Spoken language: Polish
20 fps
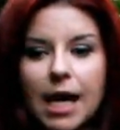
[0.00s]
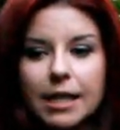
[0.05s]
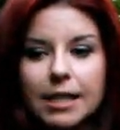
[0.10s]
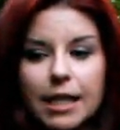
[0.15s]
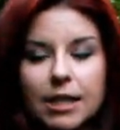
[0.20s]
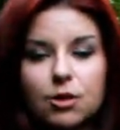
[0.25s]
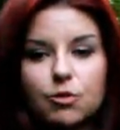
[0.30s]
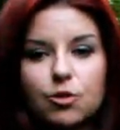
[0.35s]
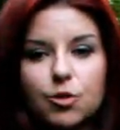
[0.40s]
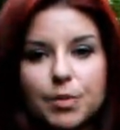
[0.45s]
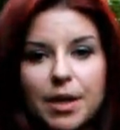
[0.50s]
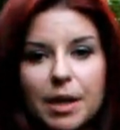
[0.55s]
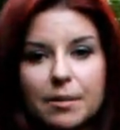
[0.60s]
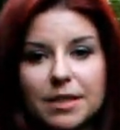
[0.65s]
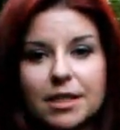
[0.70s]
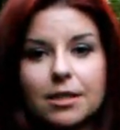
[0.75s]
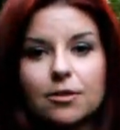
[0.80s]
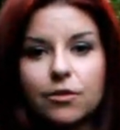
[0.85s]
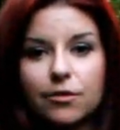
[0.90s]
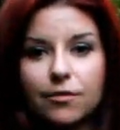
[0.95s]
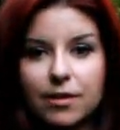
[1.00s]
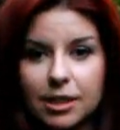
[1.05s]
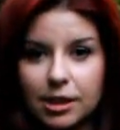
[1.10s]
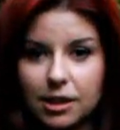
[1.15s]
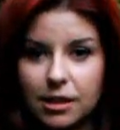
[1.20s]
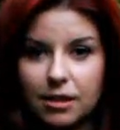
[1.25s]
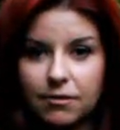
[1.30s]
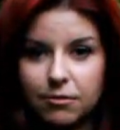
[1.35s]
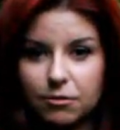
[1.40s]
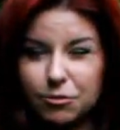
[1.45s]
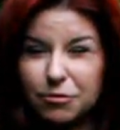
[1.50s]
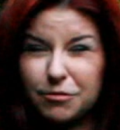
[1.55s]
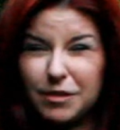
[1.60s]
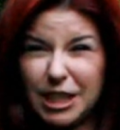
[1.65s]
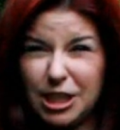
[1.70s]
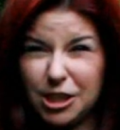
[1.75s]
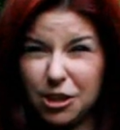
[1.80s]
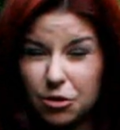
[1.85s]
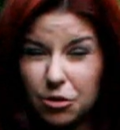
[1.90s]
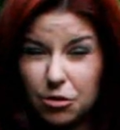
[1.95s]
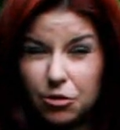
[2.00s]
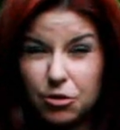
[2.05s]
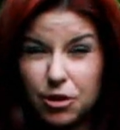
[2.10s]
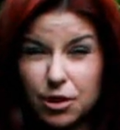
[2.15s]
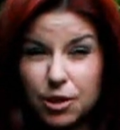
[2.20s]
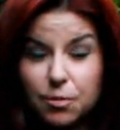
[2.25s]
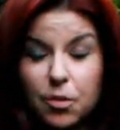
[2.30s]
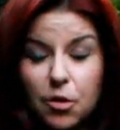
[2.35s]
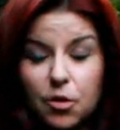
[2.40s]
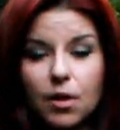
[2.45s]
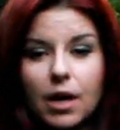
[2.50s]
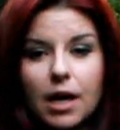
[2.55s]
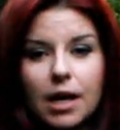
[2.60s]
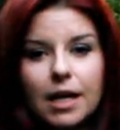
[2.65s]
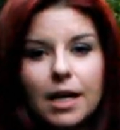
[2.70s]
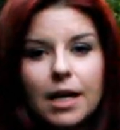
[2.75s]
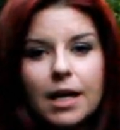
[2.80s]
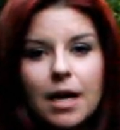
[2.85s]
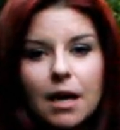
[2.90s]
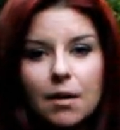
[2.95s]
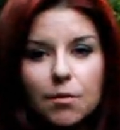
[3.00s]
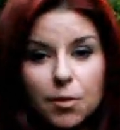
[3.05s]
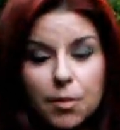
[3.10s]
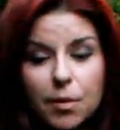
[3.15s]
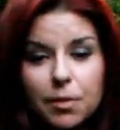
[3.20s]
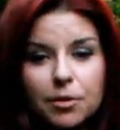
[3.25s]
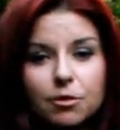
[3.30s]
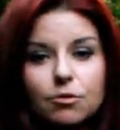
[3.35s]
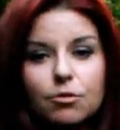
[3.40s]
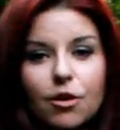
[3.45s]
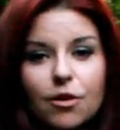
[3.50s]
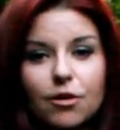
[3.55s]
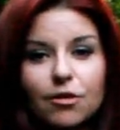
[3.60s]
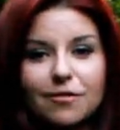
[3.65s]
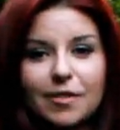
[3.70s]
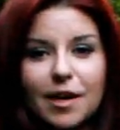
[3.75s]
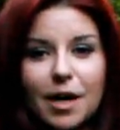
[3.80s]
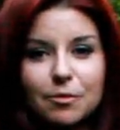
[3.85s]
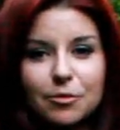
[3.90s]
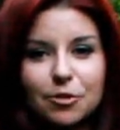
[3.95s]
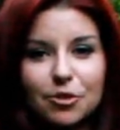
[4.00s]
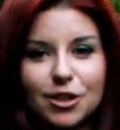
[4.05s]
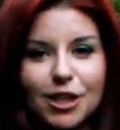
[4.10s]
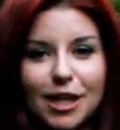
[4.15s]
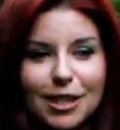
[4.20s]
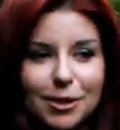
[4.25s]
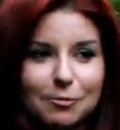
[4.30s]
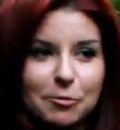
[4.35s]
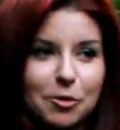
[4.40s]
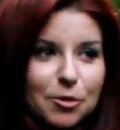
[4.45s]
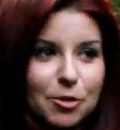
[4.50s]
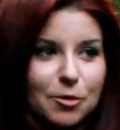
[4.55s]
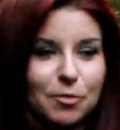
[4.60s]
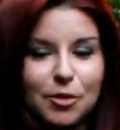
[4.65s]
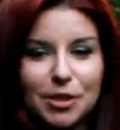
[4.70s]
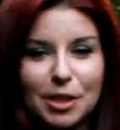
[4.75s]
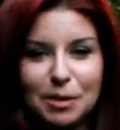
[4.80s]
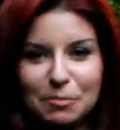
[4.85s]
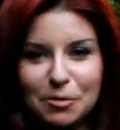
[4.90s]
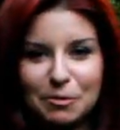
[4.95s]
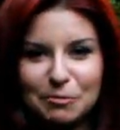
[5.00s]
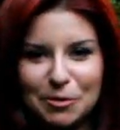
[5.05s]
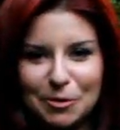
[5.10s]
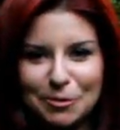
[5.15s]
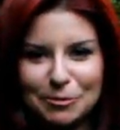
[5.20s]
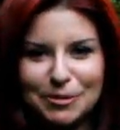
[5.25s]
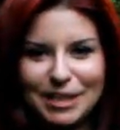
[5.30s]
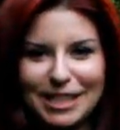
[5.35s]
Ja tą kupiłam za 120 funtów, także no dość sporo, ale bo po prostu chorowałam już na nią od ponad pół roku,